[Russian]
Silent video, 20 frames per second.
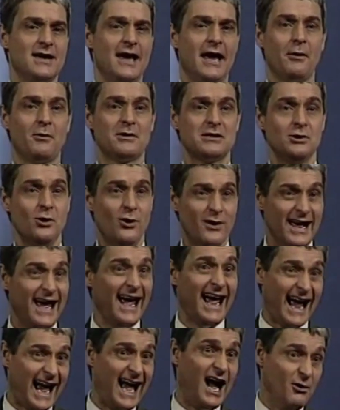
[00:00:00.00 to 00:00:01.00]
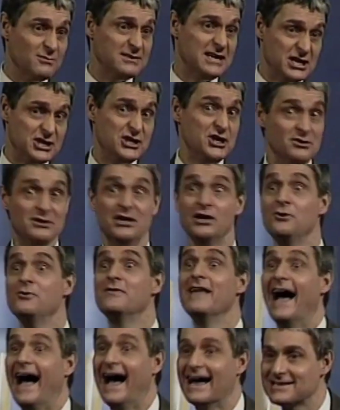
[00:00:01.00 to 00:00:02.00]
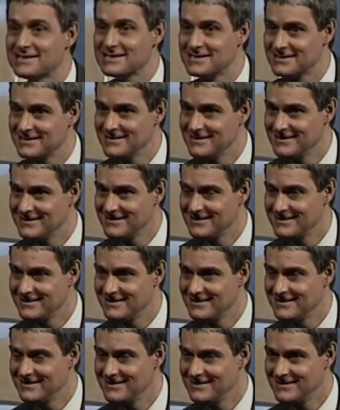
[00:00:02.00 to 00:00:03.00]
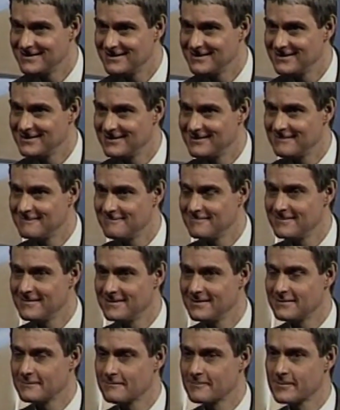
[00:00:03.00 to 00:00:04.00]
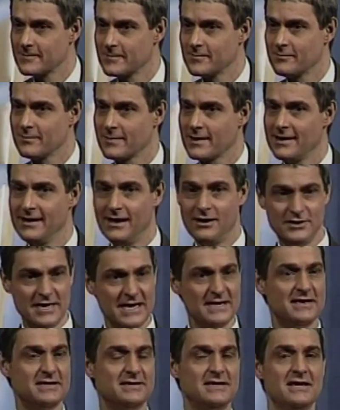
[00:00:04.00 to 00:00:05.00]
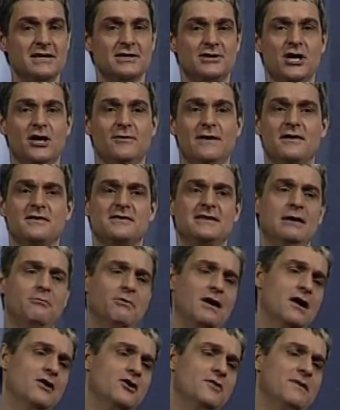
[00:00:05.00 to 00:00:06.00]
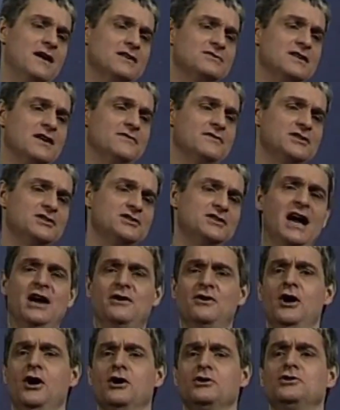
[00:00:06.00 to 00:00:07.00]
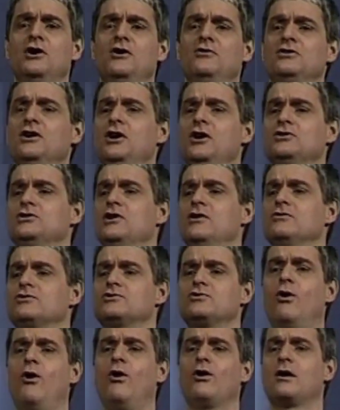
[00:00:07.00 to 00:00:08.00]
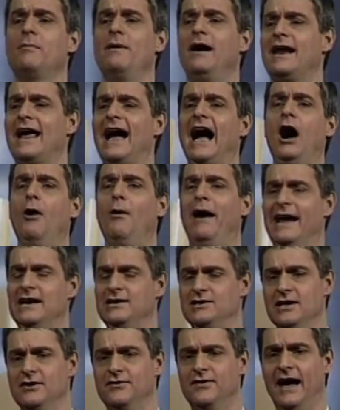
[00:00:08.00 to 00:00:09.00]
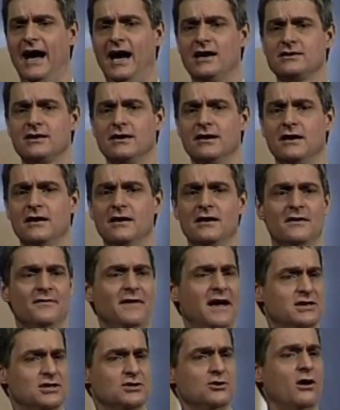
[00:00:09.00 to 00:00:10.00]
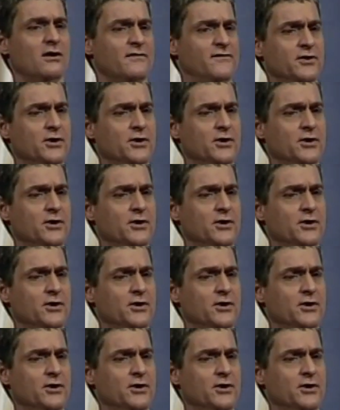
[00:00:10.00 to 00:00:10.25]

На самом деле он говорил этим, Господи, как это у тебя получилось, как ты это сделал? Иисус не повернулся и не сказал, ну, ты должен понимать, не нужно говорить о том, как я